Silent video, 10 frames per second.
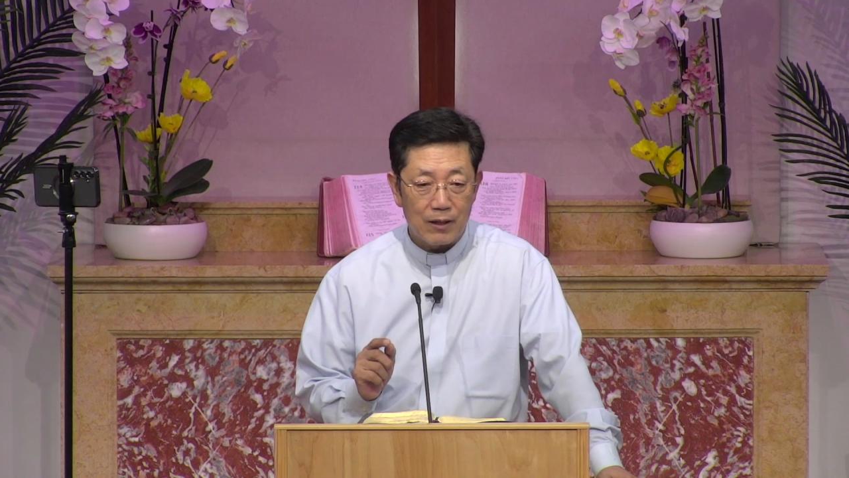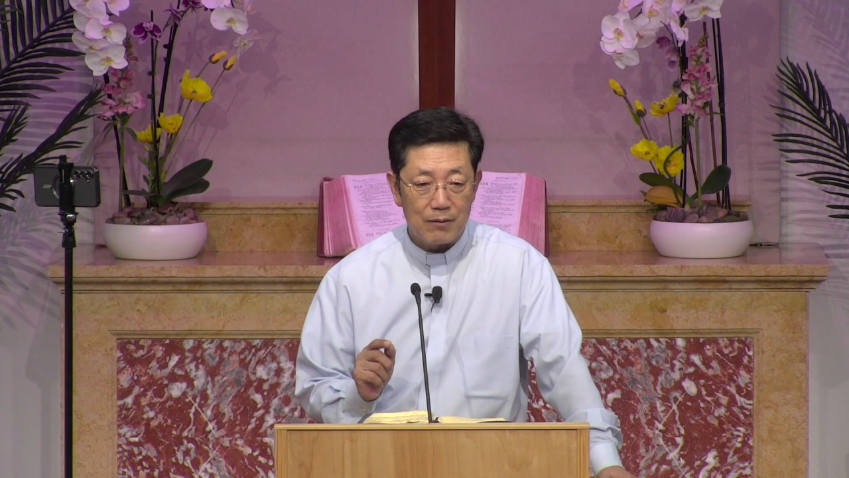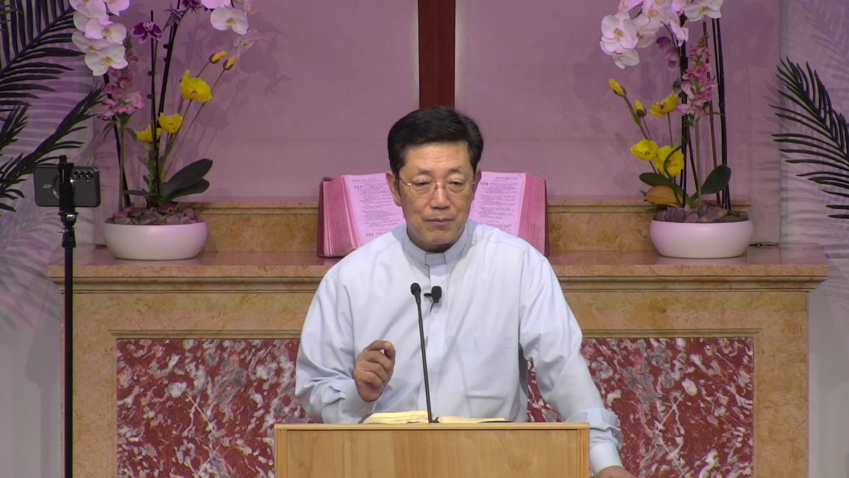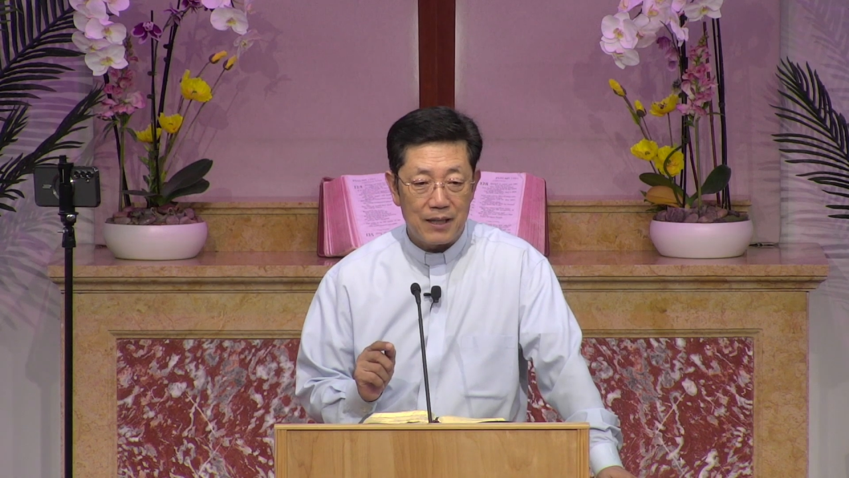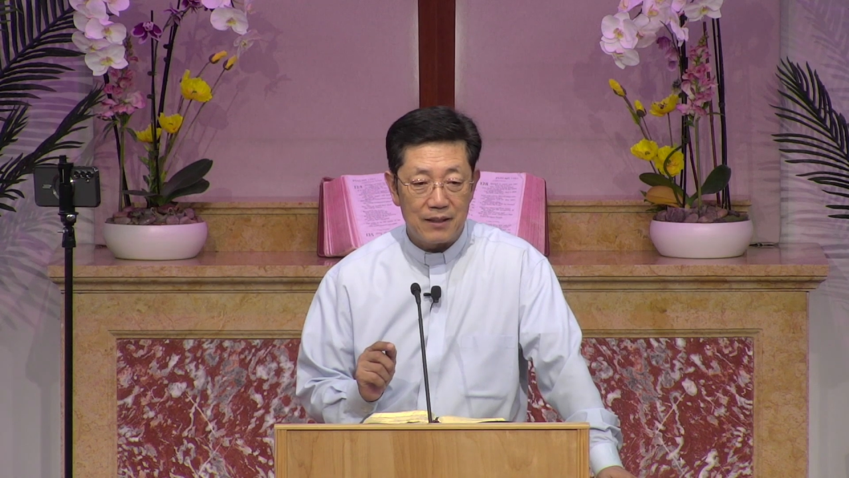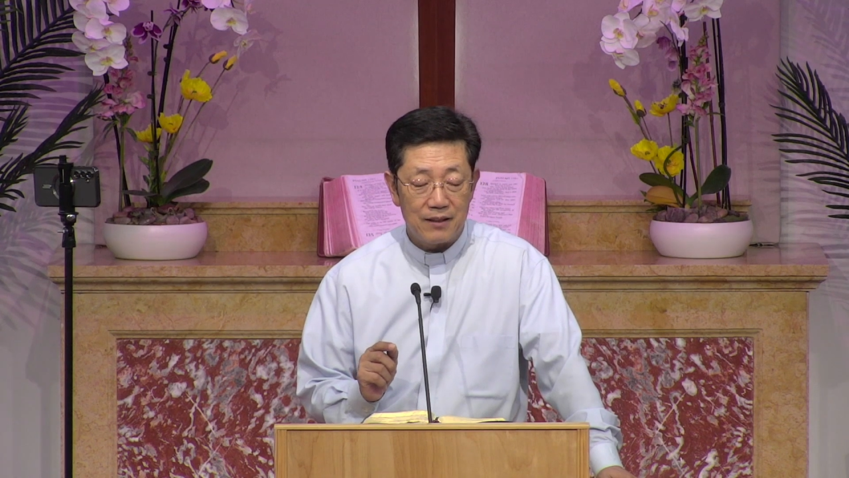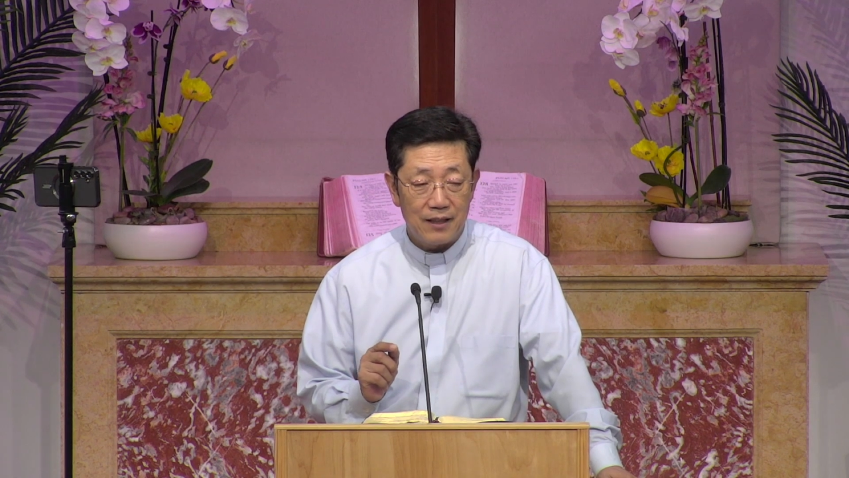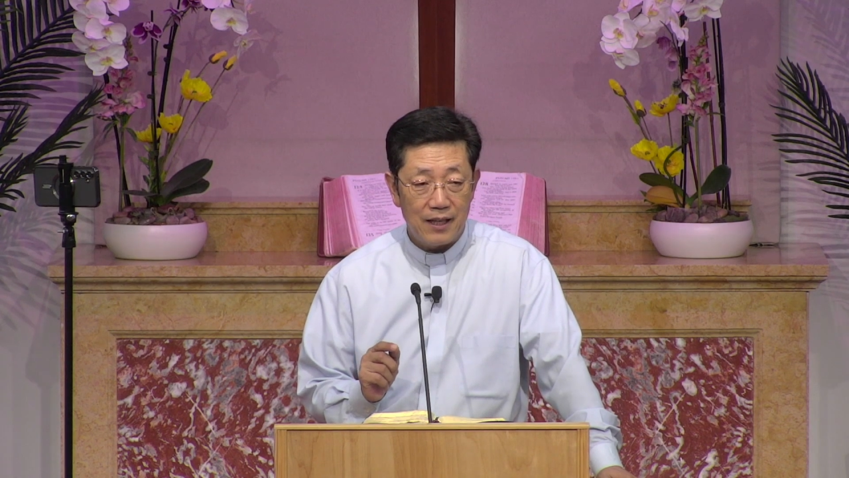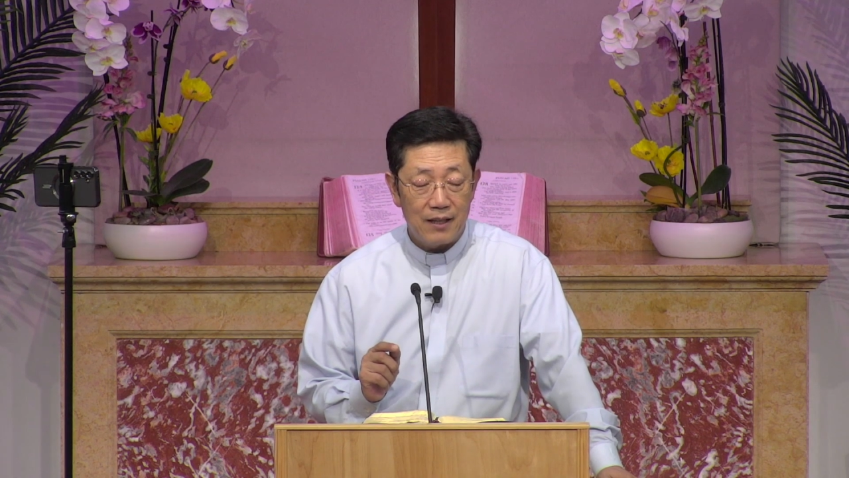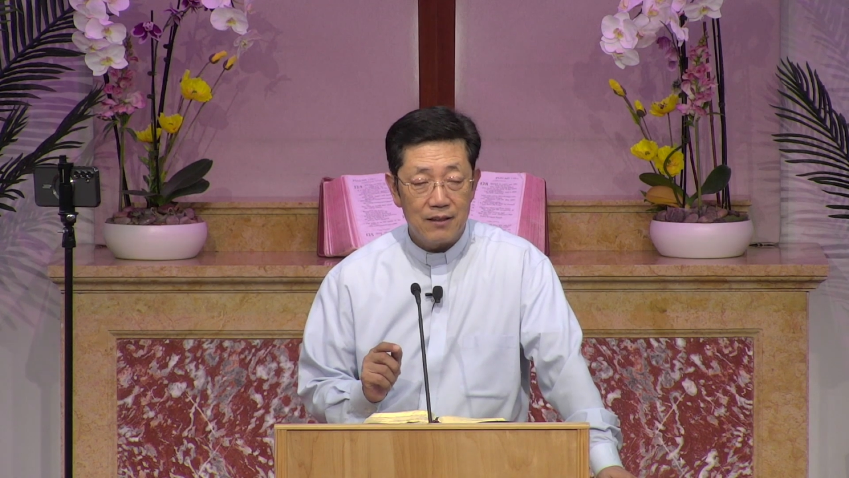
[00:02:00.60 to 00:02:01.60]
하는
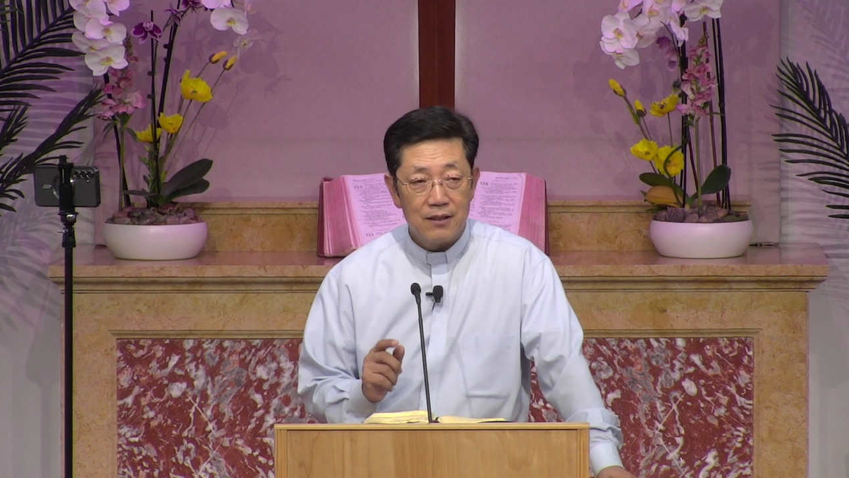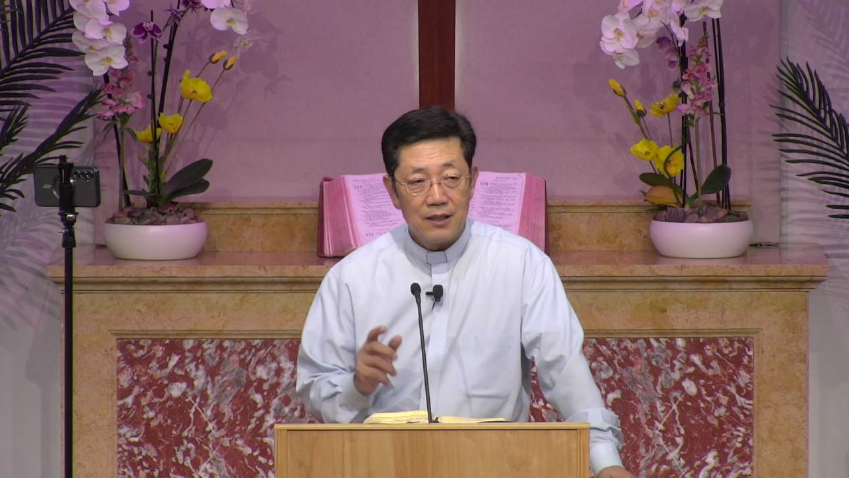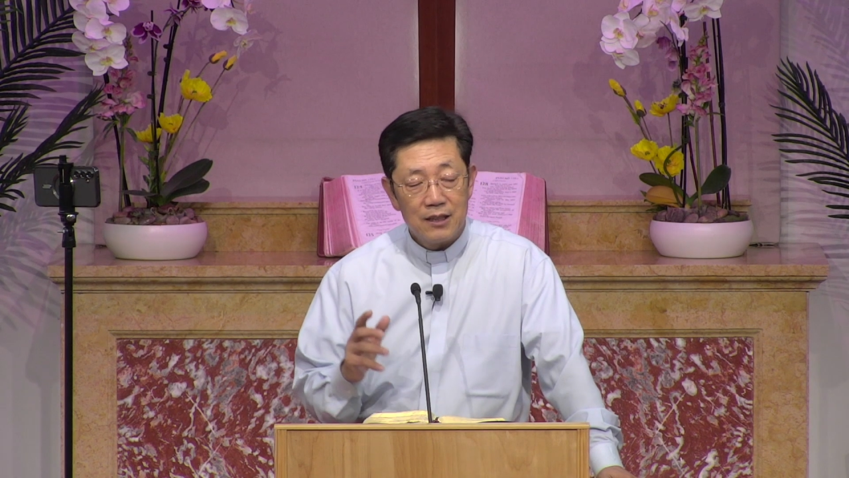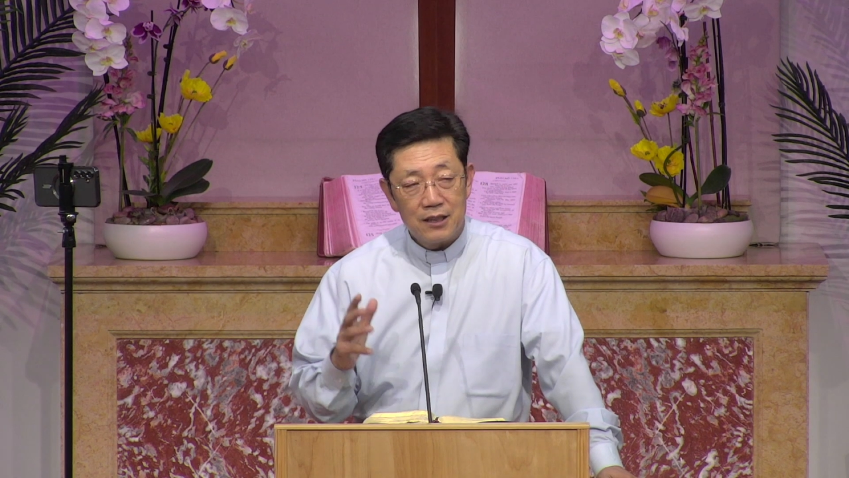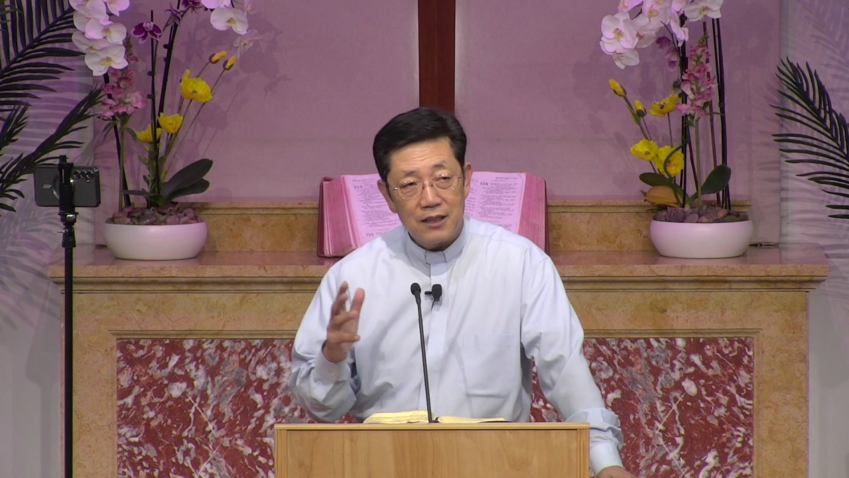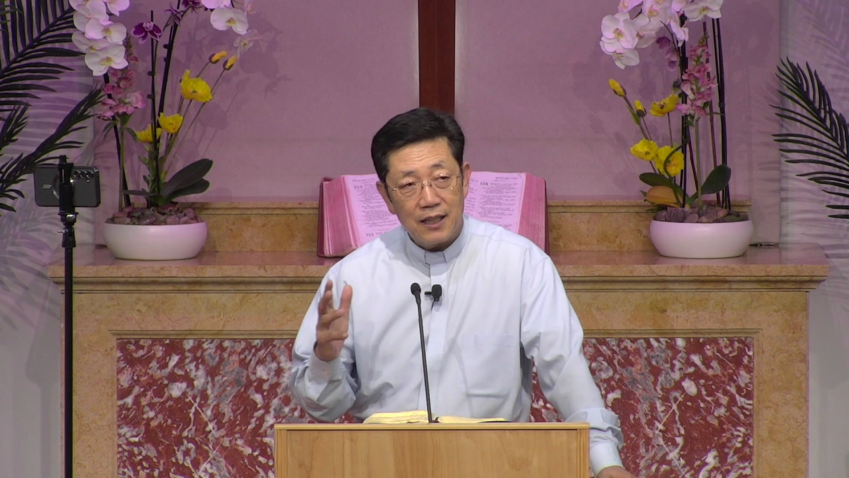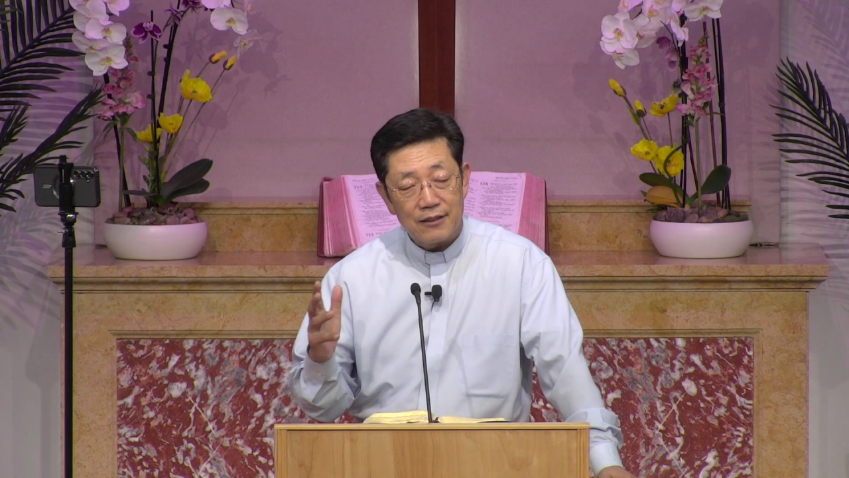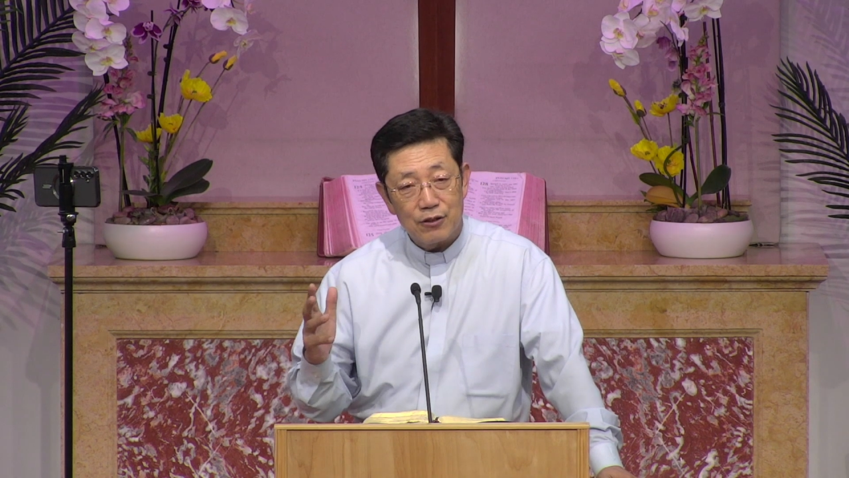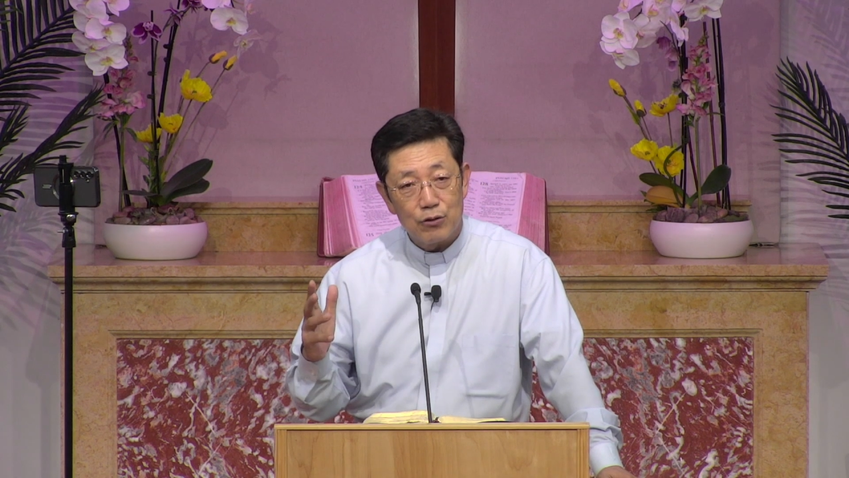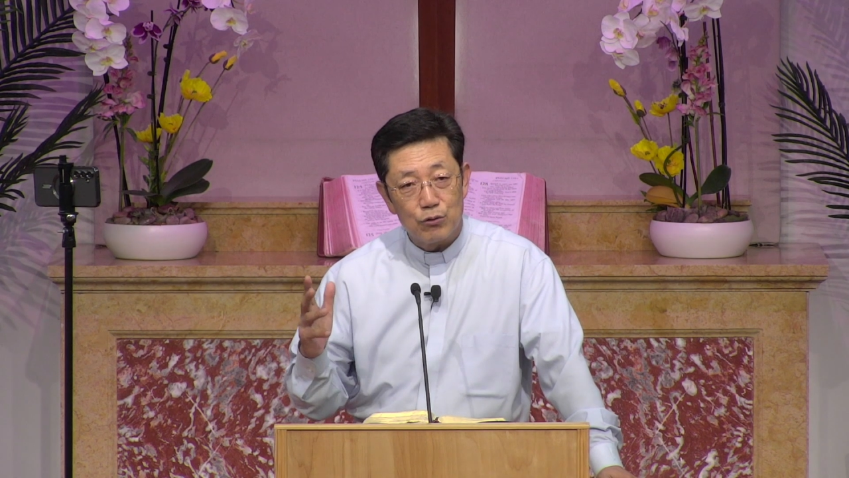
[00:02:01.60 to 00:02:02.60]
말인데
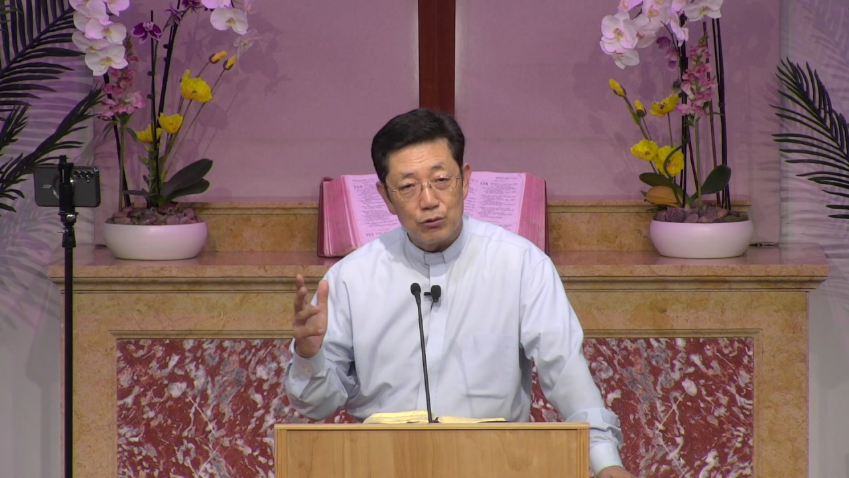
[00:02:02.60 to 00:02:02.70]
신약에서는